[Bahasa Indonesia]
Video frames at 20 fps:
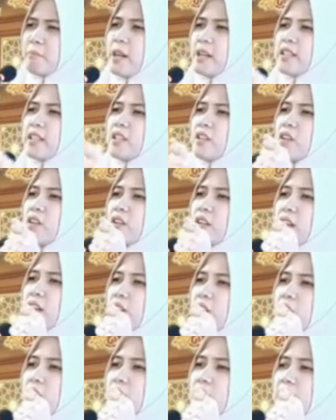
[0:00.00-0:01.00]
bagi
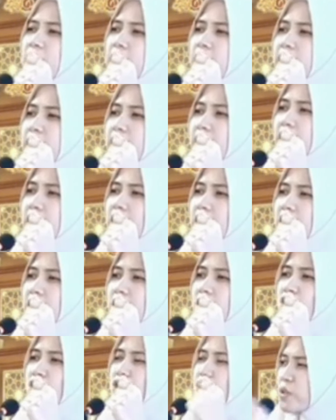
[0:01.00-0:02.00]
orang-orang yang
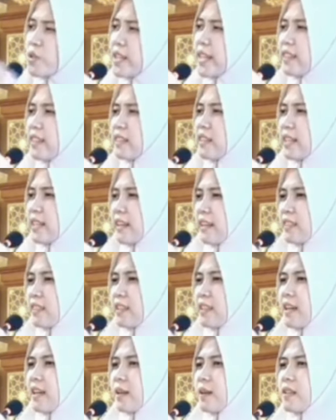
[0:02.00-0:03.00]
sulit dekat
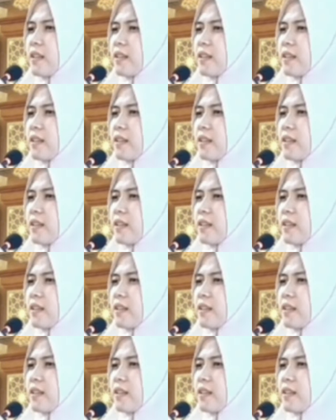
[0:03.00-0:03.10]
dengan